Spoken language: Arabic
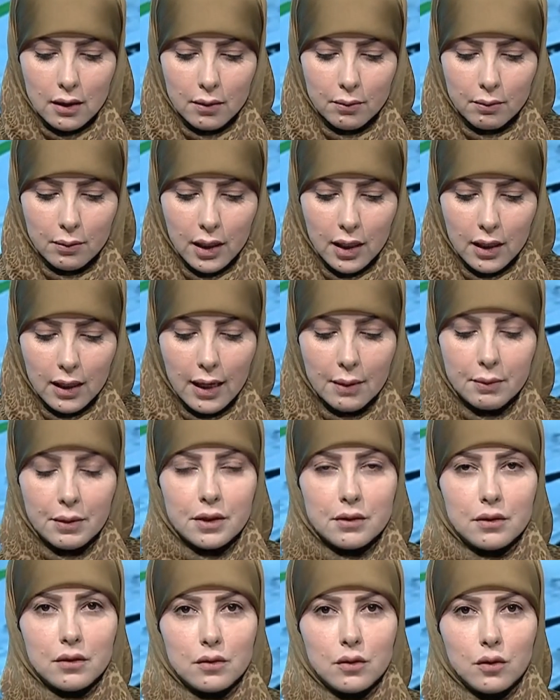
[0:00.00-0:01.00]
مع
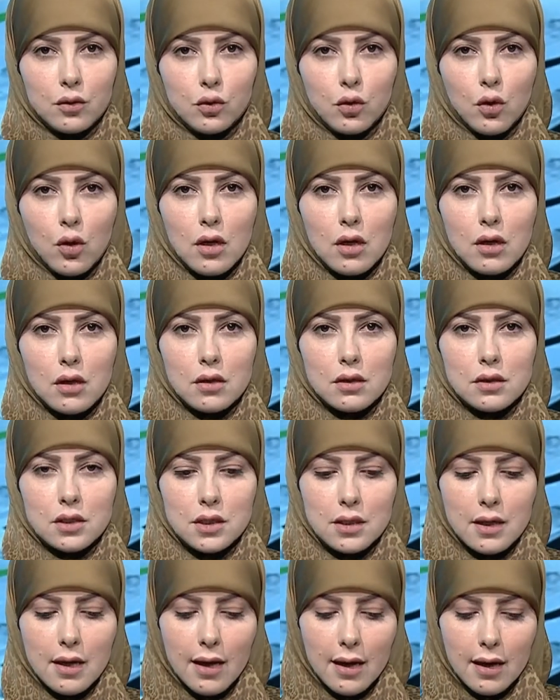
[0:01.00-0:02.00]
العميد الدكتور
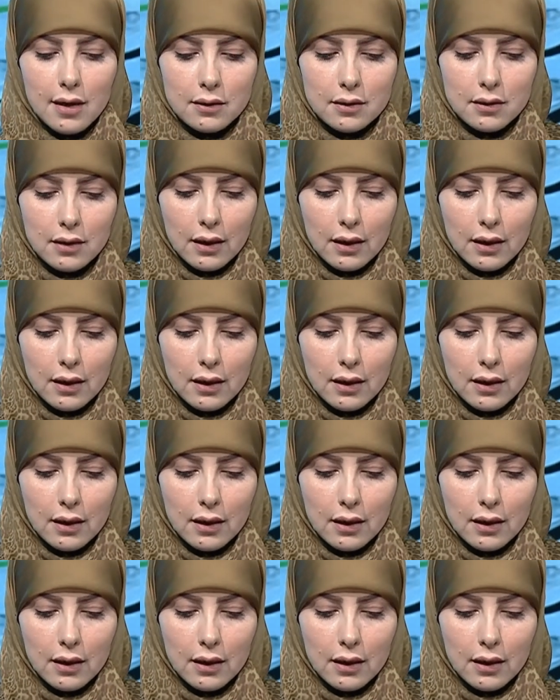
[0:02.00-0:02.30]
زياد